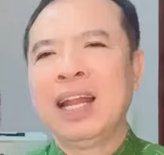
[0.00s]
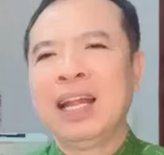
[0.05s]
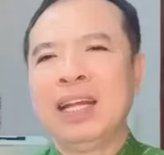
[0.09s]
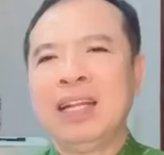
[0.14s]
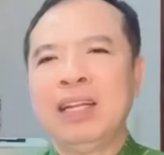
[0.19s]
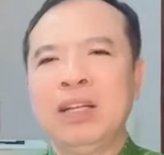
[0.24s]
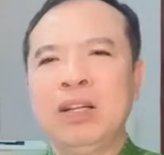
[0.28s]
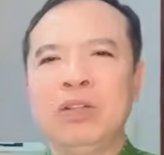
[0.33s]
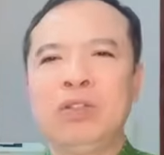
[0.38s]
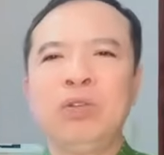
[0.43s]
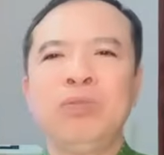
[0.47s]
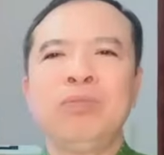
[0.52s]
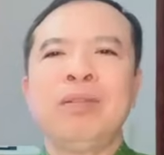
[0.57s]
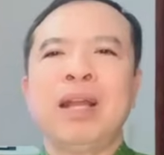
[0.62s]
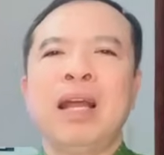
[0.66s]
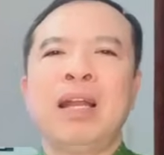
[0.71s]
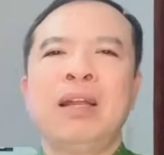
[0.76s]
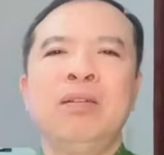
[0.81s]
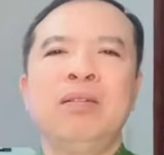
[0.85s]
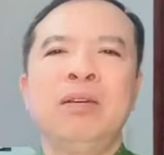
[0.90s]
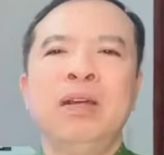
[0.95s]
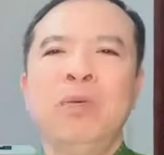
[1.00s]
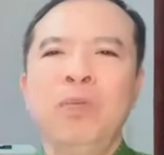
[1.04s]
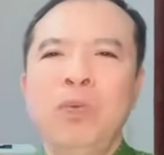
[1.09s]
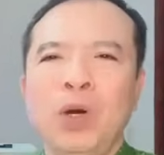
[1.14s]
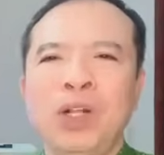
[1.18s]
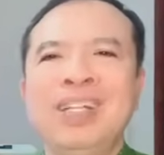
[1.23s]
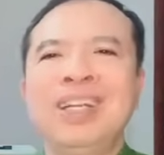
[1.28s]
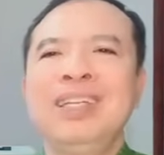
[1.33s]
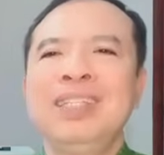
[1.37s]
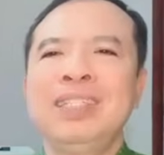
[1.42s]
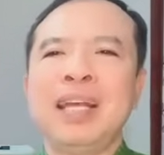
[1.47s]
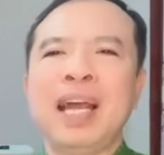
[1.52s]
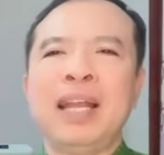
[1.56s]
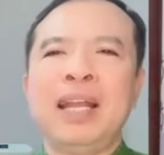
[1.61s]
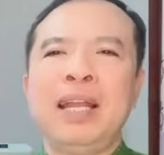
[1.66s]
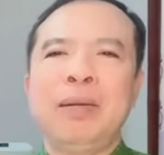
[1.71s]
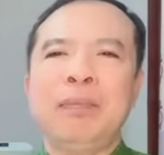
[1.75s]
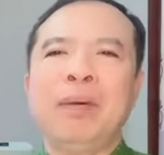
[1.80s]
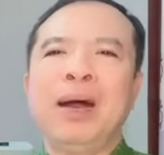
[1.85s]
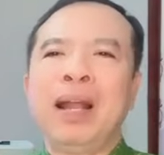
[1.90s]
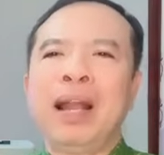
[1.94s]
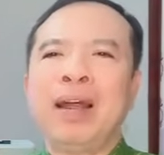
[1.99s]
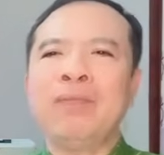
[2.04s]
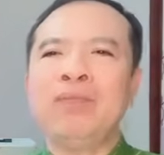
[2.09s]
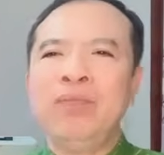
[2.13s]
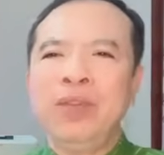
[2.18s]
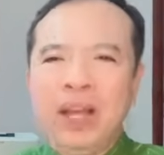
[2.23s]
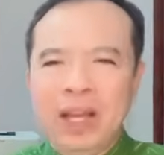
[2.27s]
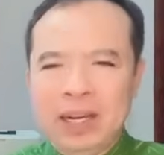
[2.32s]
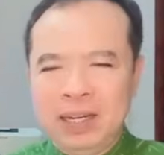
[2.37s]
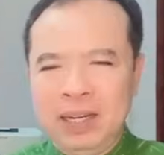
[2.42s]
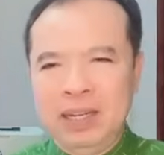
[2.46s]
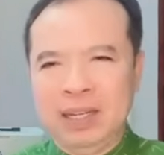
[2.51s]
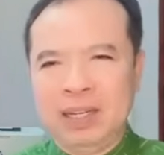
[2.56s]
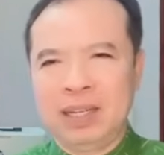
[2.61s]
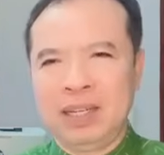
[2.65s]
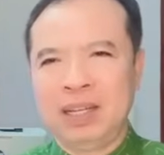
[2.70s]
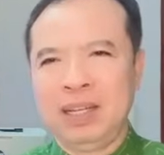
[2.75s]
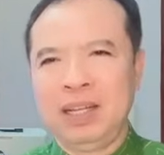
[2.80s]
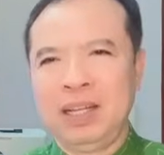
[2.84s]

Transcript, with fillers: rồi chúng ta không còn thời gian để mà làm việc nữa